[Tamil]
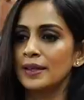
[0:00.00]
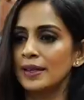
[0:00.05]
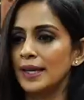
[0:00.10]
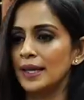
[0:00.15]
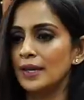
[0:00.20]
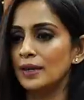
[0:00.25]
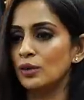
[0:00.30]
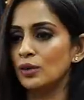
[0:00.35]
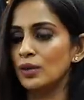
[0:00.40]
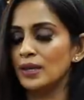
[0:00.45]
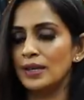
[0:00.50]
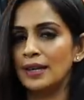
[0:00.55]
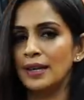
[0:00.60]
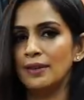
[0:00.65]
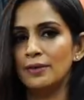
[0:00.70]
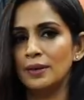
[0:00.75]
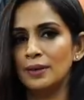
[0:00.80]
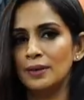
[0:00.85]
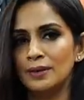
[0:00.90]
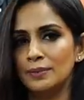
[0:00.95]
ரயனோட
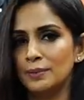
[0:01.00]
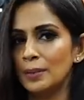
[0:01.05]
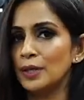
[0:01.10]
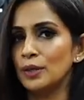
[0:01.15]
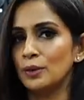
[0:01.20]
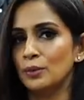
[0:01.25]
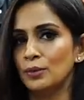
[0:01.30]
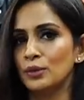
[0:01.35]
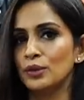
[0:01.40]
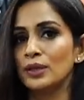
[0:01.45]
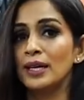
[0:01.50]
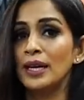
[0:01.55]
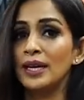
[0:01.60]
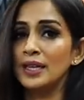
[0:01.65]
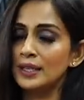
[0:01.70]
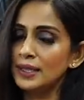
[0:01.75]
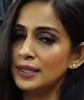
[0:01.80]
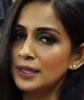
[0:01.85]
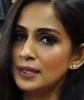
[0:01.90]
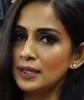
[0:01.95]
ட்ராவல் பண்ணும்போது
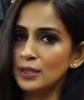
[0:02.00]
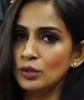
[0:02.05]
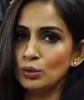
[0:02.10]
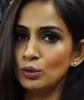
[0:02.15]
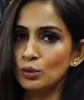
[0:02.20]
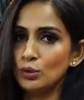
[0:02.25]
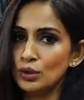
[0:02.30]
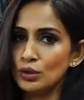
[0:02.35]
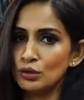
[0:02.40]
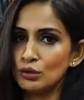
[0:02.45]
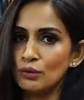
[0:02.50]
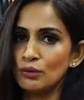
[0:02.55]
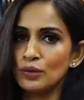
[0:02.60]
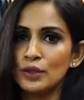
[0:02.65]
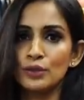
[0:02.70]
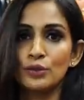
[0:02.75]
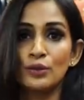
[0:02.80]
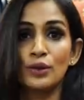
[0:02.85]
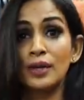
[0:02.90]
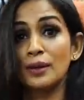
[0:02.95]
ரயனை திடீர்னு தூக்க
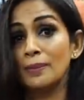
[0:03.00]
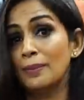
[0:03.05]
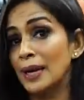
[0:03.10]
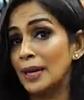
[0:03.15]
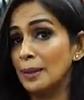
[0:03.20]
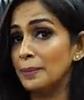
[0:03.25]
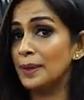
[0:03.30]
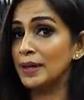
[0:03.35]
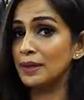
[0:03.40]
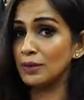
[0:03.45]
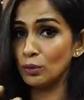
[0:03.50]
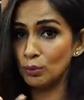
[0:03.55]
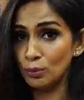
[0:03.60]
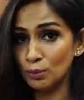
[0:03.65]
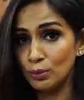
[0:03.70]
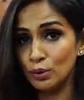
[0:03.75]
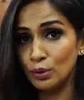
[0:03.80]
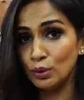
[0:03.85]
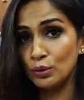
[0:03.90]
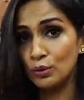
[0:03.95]
சொல்லுவான் ஸோ எனக்கு பேக் பேக்
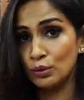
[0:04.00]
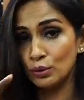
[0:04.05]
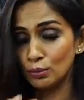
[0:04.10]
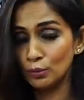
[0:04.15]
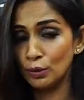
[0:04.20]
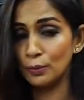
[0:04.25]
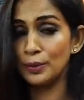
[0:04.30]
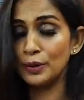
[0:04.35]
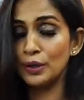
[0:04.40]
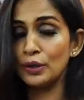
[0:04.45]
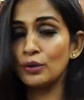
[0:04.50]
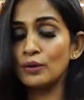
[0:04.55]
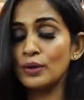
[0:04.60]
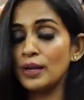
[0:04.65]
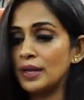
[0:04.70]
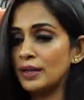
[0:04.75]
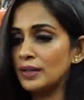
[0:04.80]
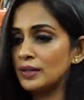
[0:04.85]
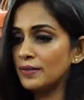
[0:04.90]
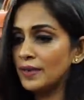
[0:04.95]
ரொம்ப ரொம்ப பிடிக்கும்
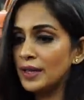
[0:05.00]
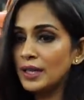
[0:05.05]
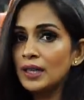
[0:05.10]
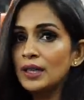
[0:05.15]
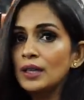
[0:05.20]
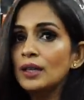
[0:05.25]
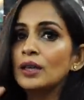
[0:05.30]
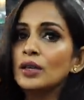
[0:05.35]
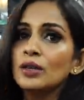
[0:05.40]
அண்ட் இட்ஸ் வெரி